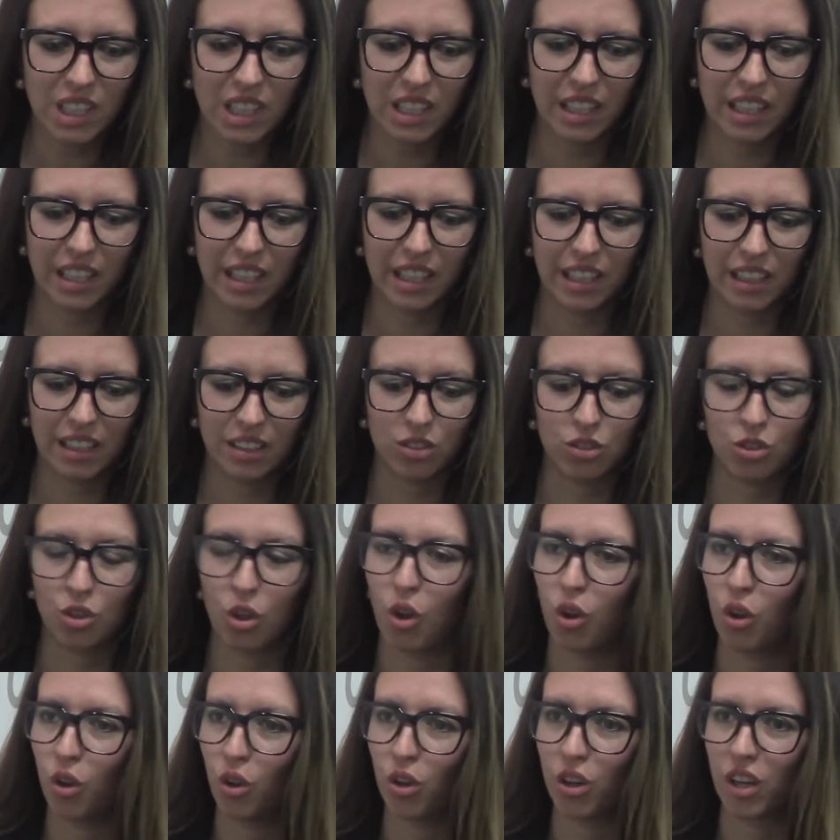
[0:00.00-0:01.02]
Eh,
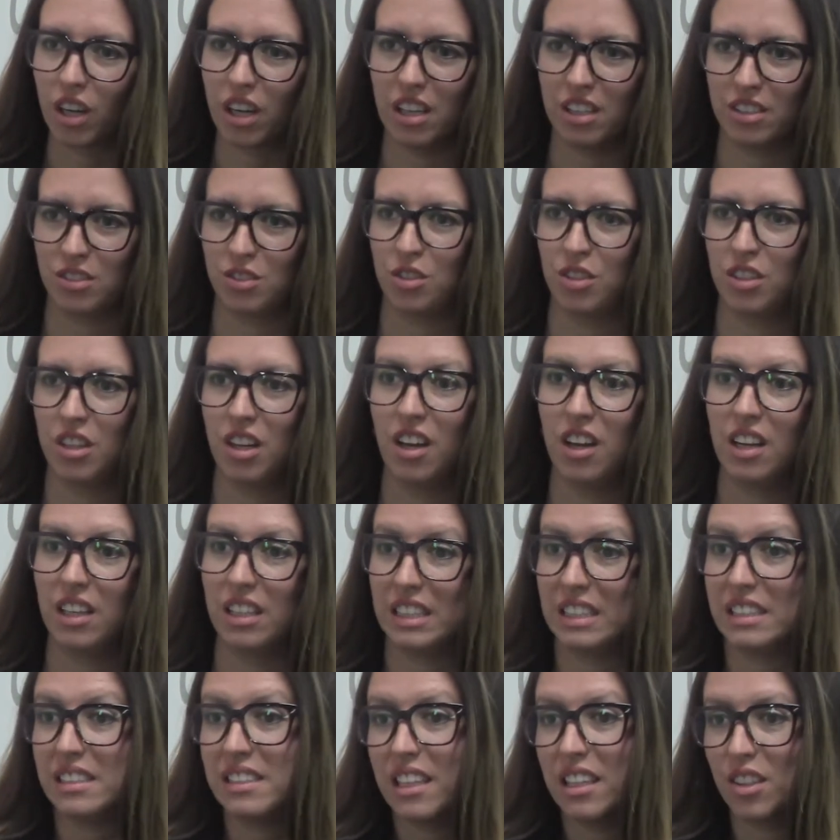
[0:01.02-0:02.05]
todo relacionado al
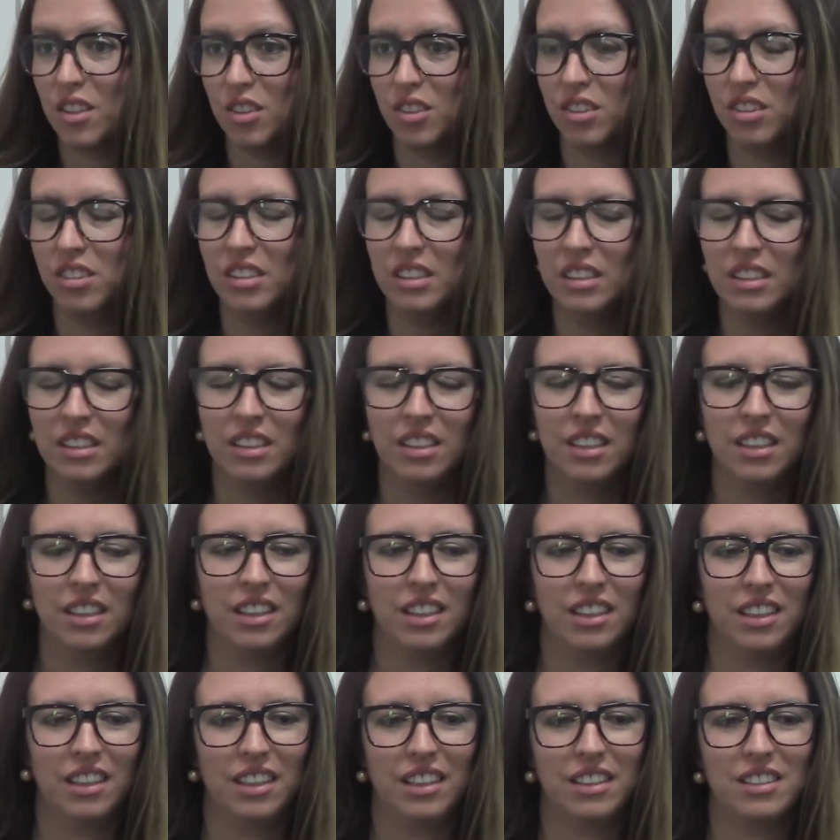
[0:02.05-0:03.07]
diseño.
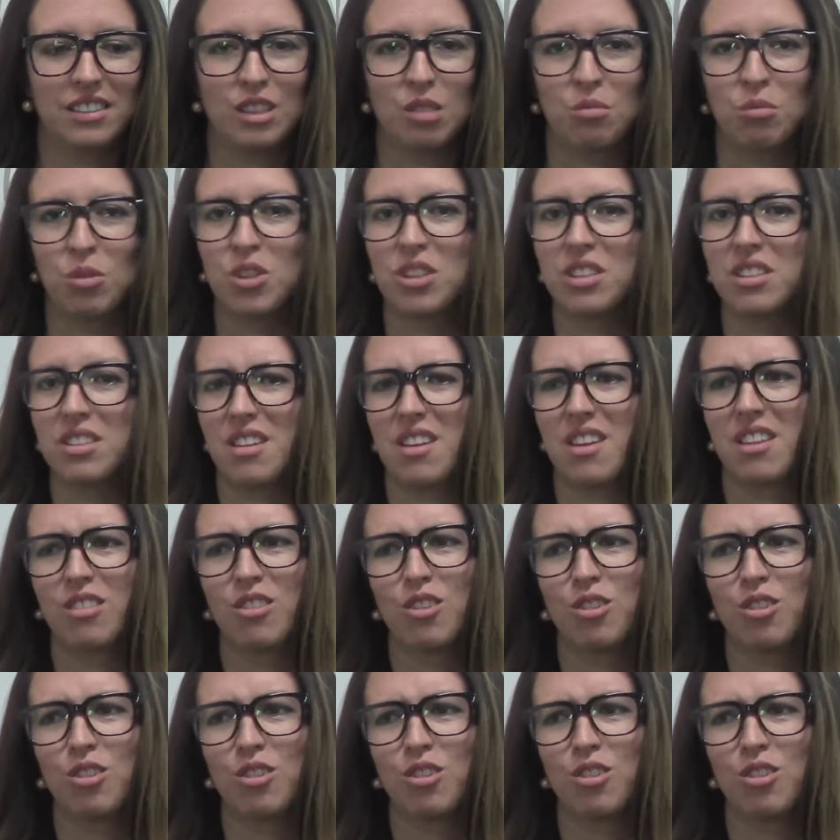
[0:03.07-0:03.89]
Estamos diseñando